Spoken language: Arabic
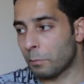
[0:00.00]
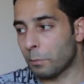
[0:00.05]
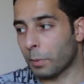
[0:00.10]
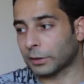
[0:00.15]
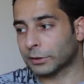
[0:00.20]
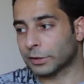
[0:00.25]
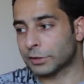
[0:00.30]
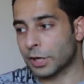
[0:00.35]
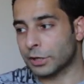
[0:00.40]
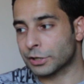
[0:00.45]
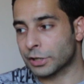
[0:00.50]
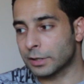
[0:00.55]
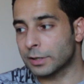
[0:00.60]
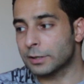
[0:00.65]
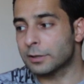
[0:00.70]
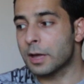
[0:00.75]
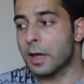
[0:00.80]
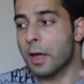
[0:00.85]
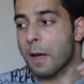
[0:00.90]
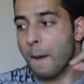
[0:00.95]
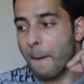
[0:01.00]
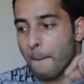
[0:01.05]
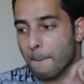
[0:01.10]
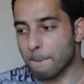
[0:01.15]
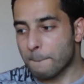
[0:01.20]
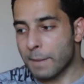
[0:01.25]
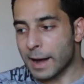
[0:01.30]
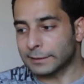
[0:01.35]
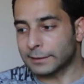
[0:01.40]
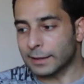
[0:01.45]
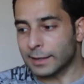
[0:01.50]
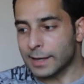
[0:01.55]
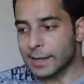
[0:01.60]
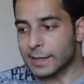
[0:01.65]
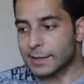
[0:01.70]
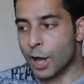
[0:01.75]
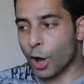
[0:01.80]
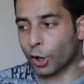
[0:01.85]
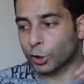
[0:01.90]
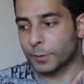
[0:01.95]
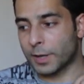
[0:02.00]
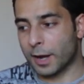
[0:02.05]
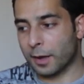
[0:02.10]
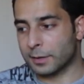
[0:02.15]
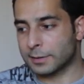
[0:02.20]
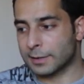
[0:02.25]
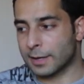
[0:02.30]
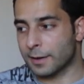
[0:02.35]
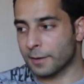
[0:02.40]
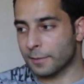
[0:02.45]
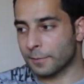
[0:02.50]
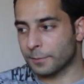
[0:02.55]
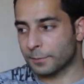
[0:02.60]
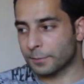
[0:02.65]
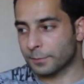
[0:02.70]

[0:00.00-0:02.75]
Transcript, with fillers: باختصار شديد بعدها ياخذ منها خزعه